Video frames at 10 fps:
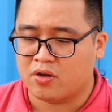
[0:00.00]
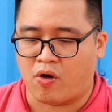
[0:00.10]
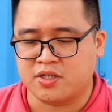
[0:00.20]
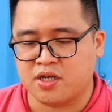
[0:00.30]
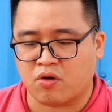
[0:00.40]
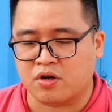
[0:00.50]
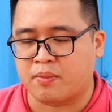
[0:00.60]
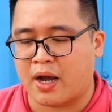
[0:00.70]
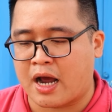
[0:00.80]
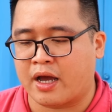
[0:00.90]
Còn trên con
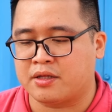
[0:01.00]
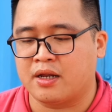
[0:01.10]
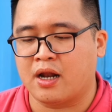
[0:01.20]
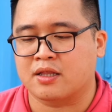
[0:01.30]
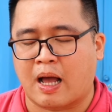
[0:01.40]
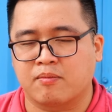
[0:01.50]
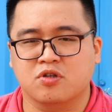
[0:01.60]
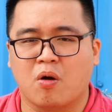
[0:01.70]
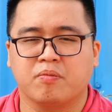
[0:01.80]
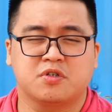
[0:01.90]
R6 Mark II này thì đây là 8
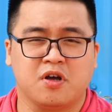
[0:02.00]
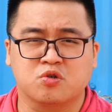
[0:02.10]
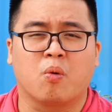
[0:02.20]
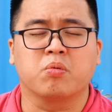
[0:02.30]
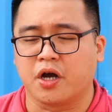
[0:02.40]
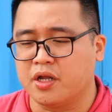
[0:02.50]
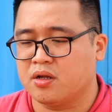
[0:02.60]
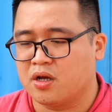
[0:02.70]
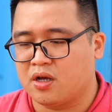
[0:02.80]
stop chưa dùng ống kính,